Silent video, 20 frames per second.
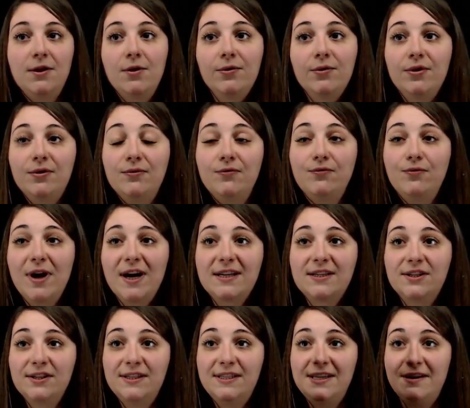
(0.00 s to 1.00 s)
Donc, une fois
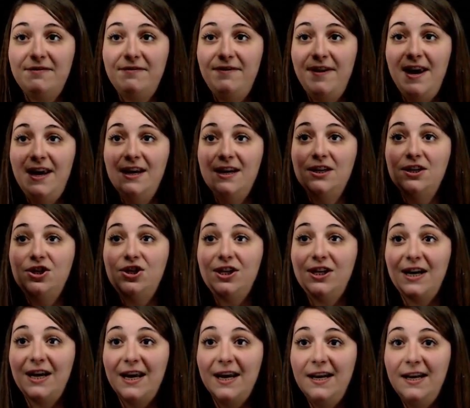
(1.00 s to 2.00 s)
que ça c'est fait,
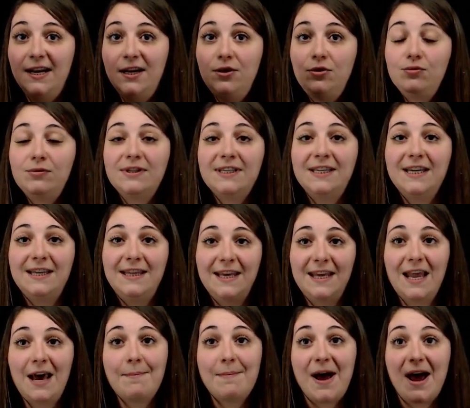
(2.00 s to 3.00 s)
j'ai réglé tout ce qui
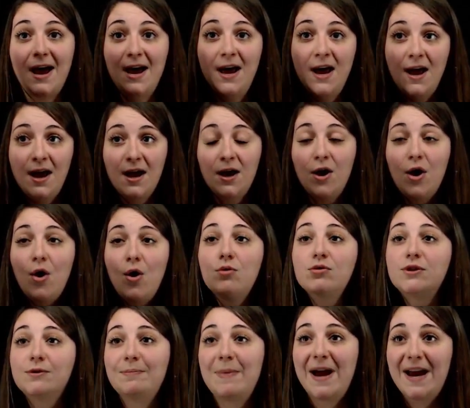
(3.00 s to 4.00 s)
était dans ma
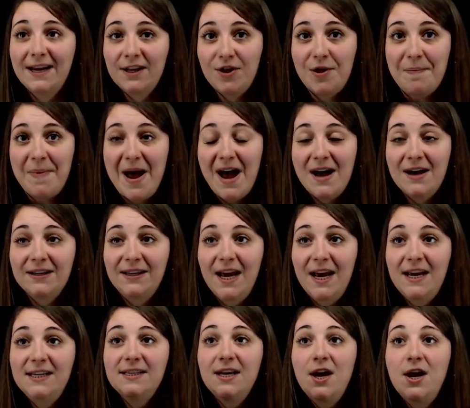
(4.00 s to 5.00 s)
grosse paire de
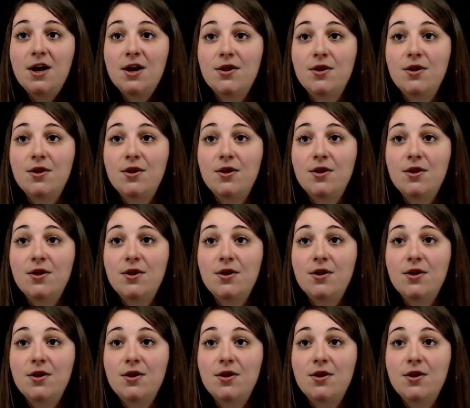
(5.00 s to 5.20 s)
parenthèses.